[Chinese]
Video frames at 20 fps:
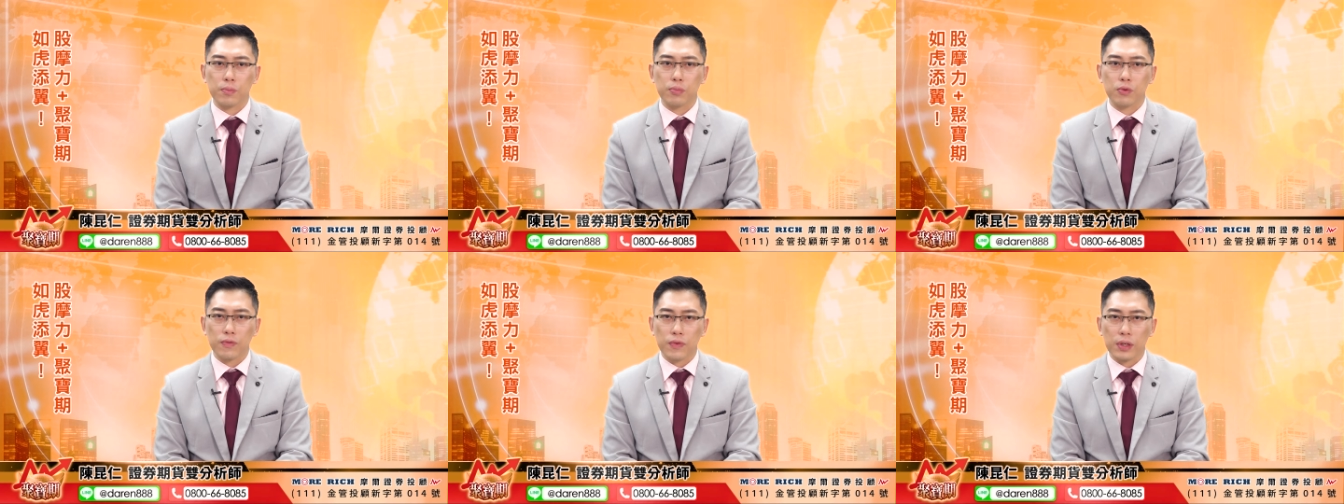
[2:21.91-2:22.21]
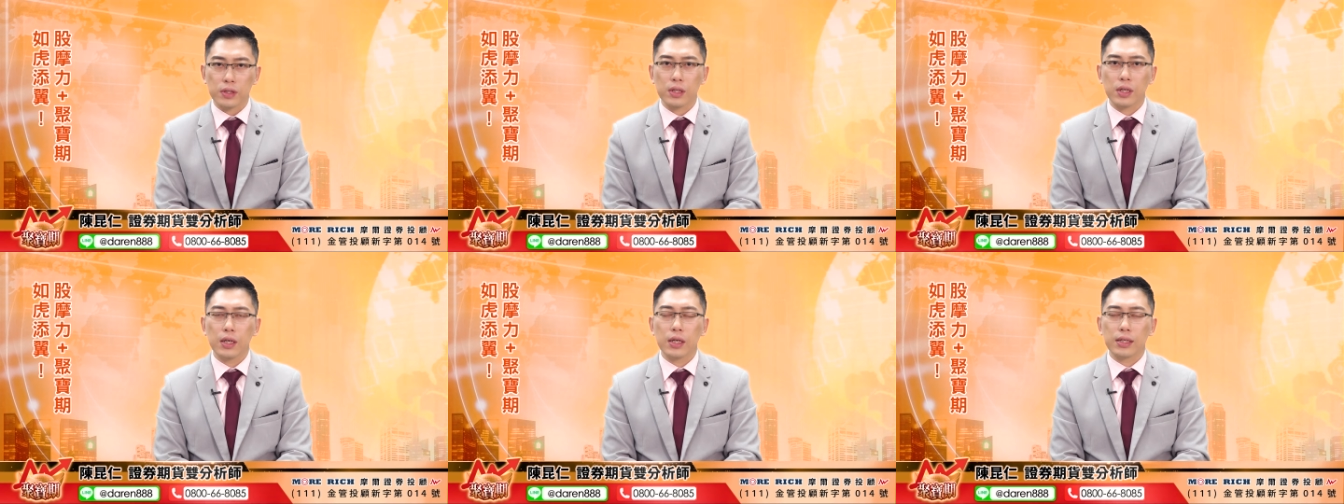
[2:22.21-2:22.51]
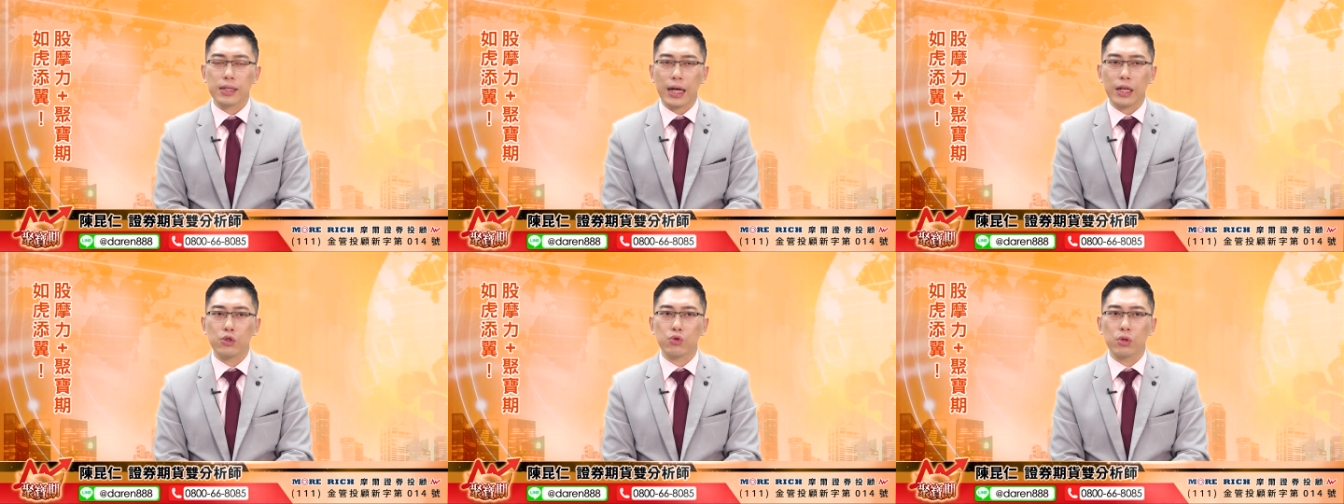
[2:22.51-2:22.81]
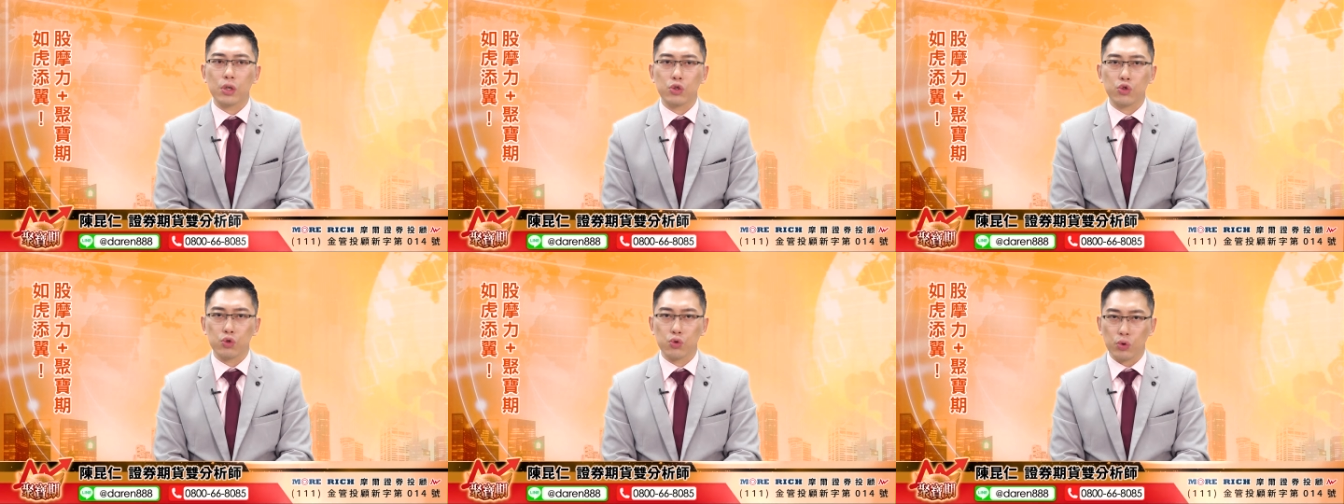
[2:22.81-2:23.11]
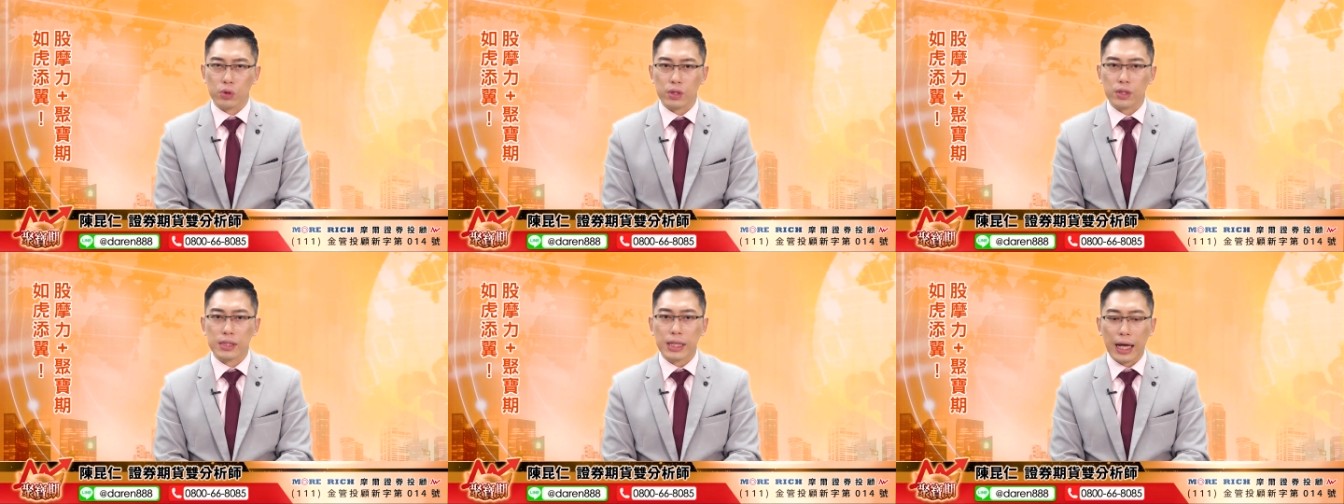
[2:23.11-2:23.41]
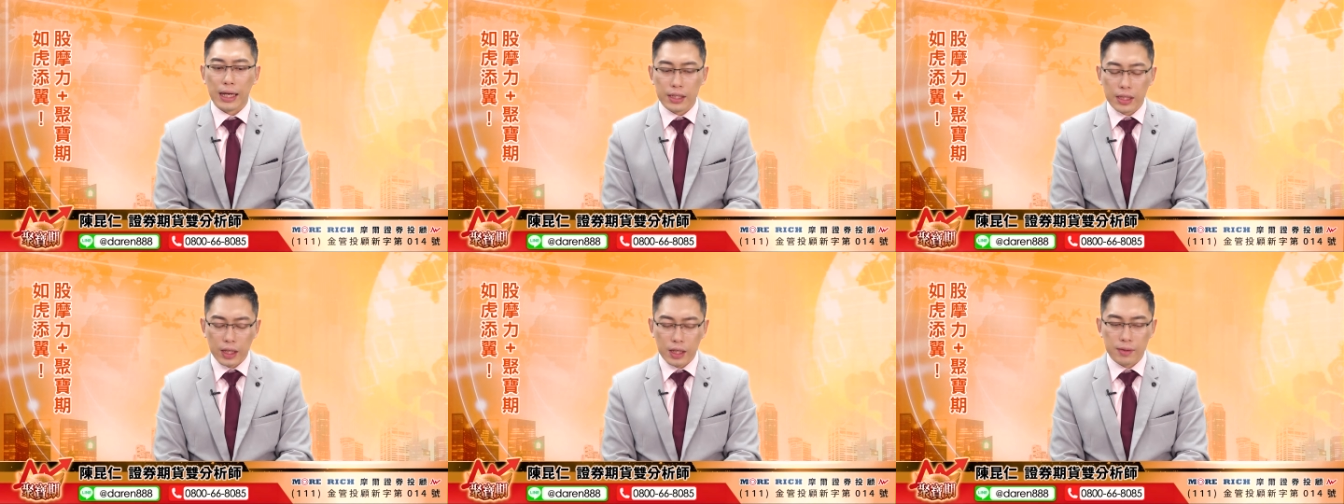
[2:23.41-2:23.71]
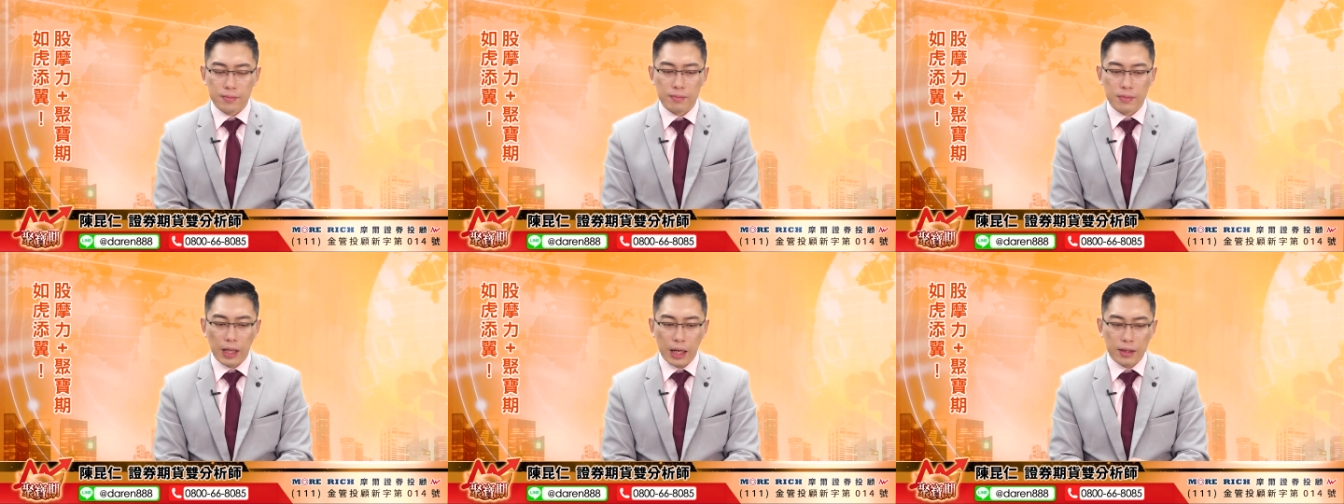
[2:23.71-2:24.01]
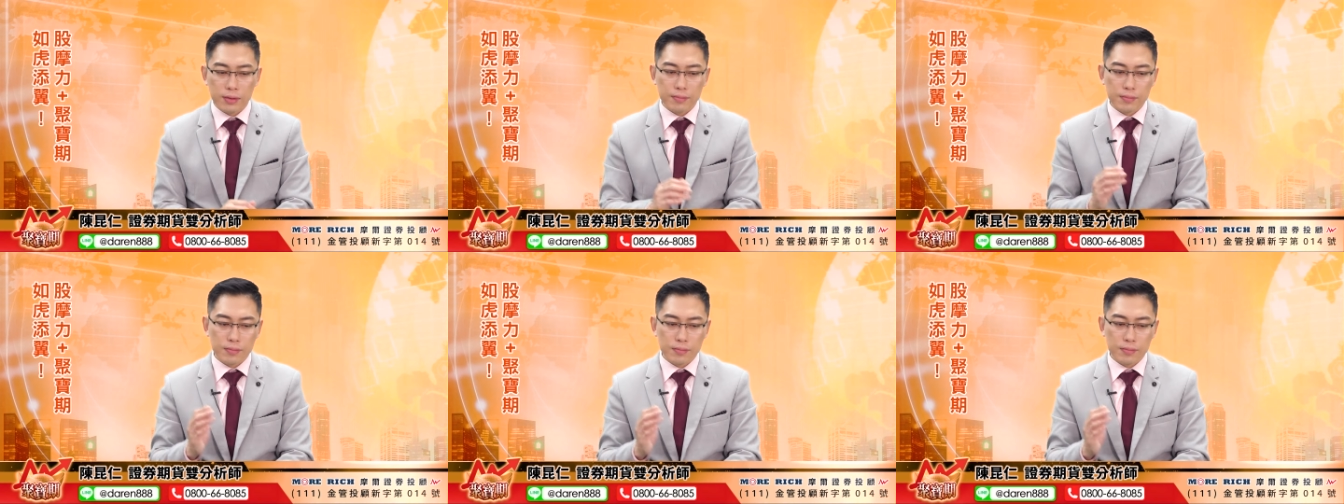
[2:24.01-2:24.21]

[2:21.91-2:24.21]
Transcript: 部分，该如何去做一个拿捏？来，